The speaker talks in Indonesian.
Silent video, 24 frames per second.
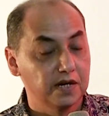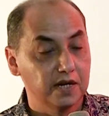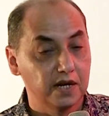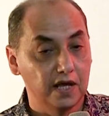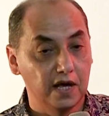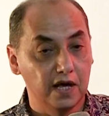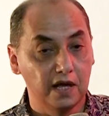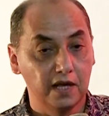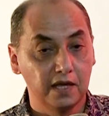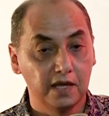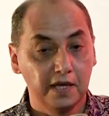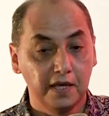
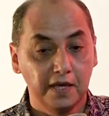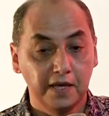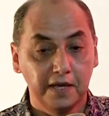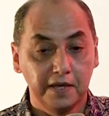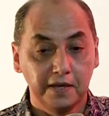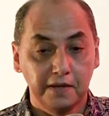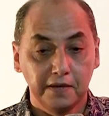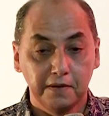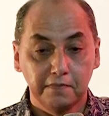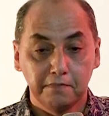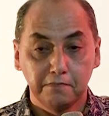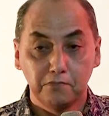Nah,
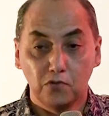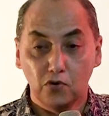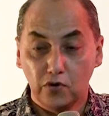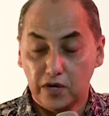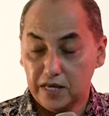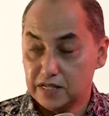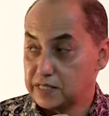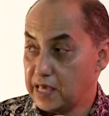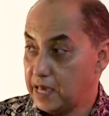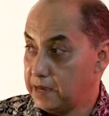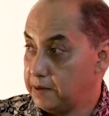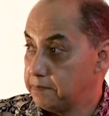
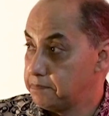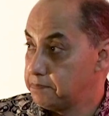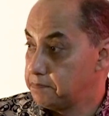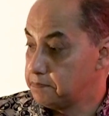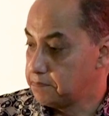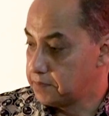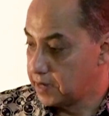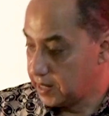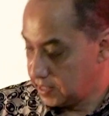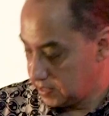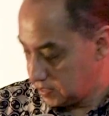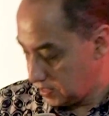mungkin saya
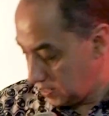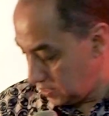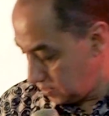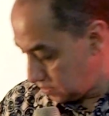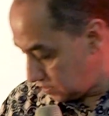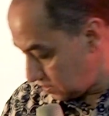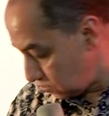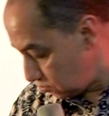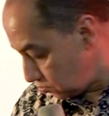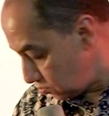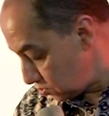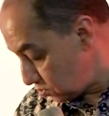berhenti di
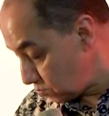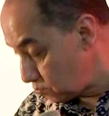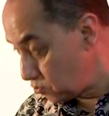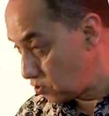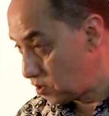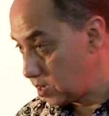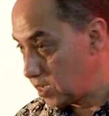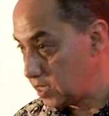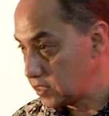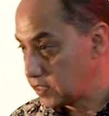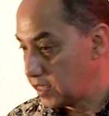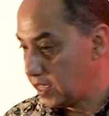situ.
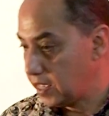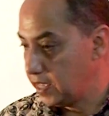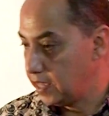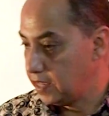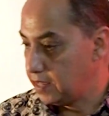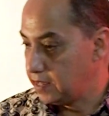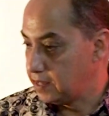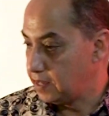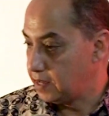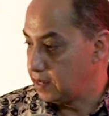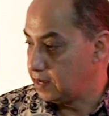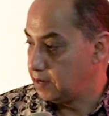Semoga
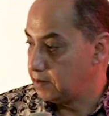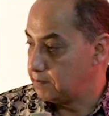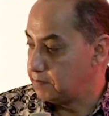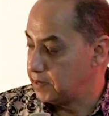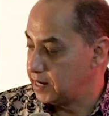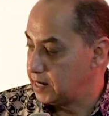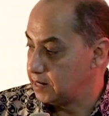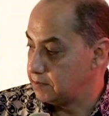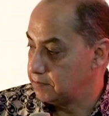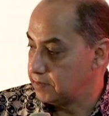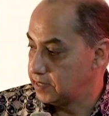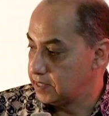saya
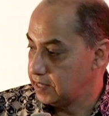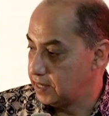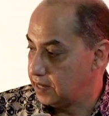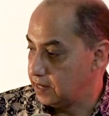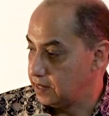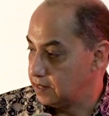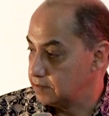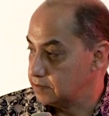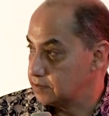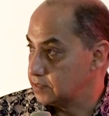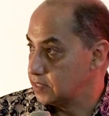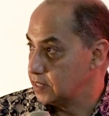apa
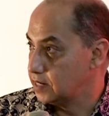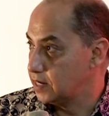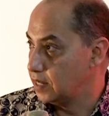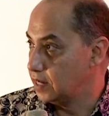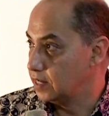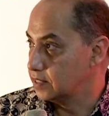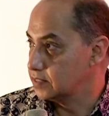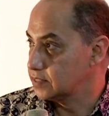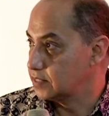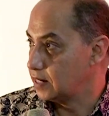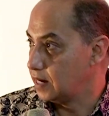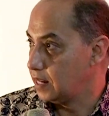namanya
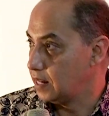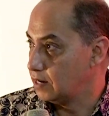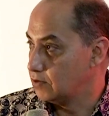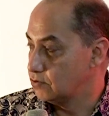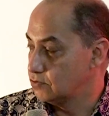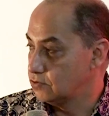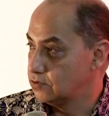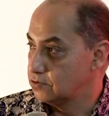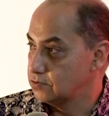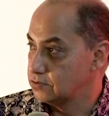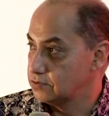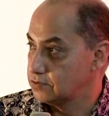tidak
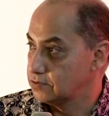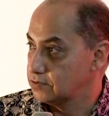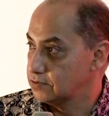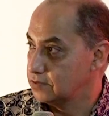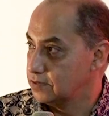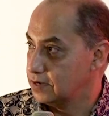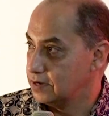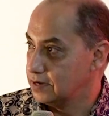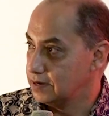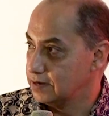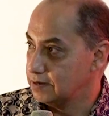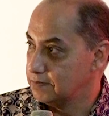terlalu
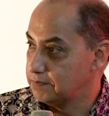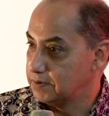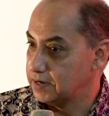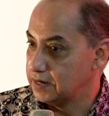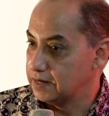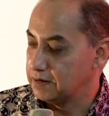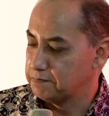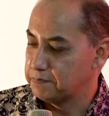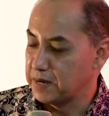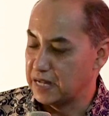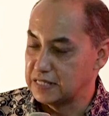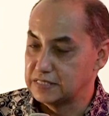
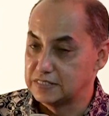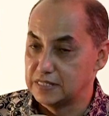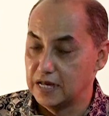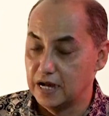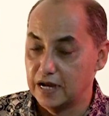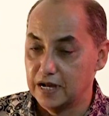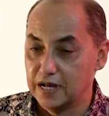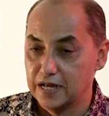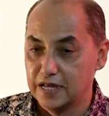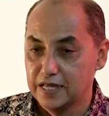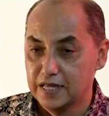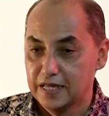apa
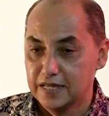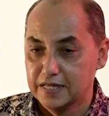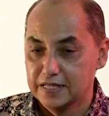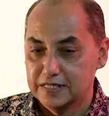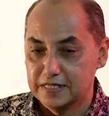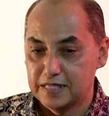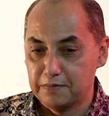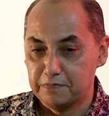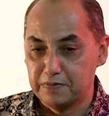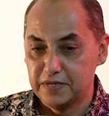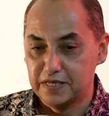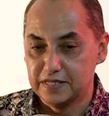panjang.
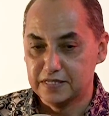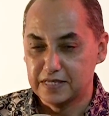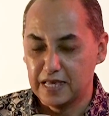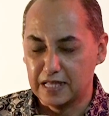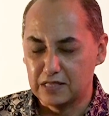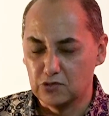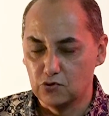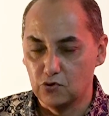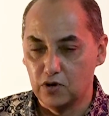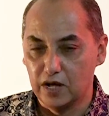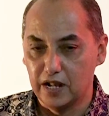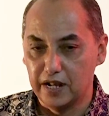Tapi
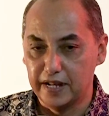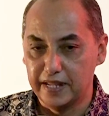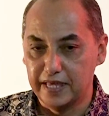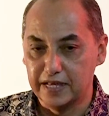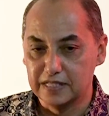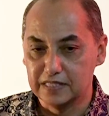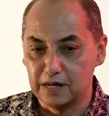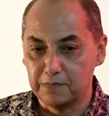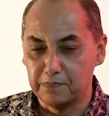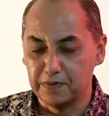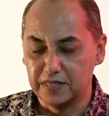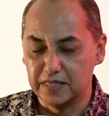satu hal
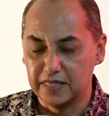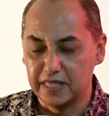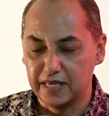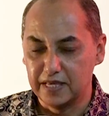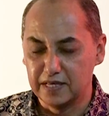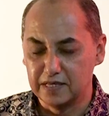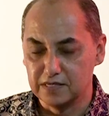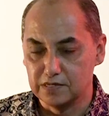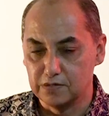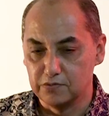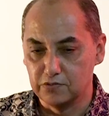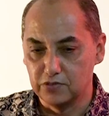yang
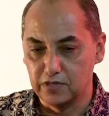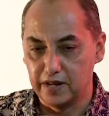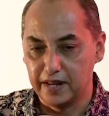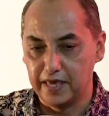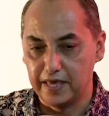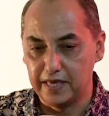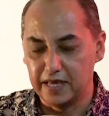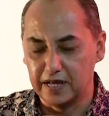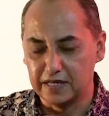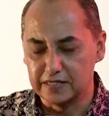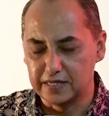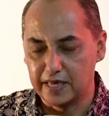terpenting
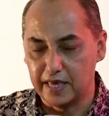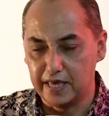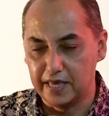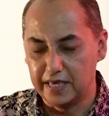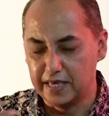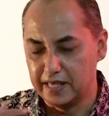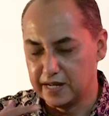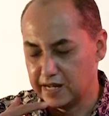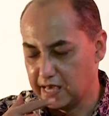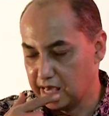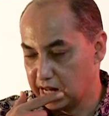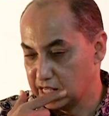sebetulnya yang saya
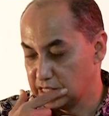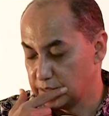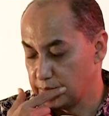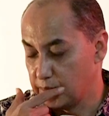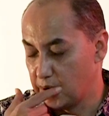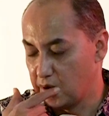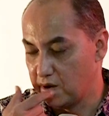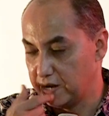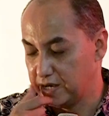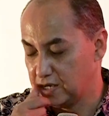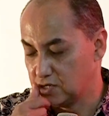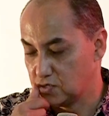ingin garis
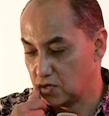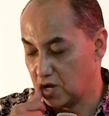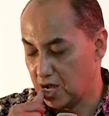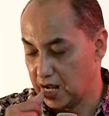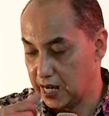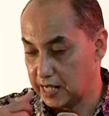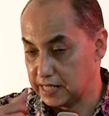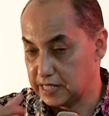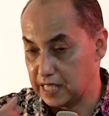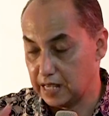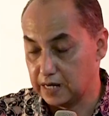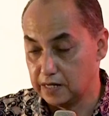bawahi
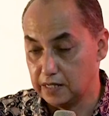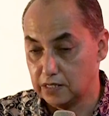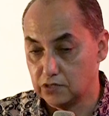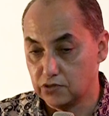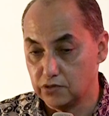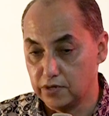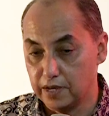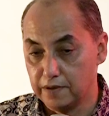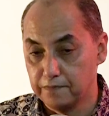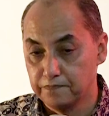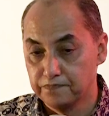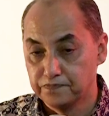soal tadi
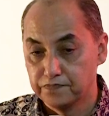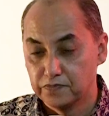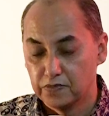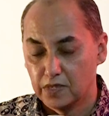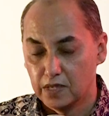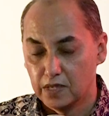itu ya.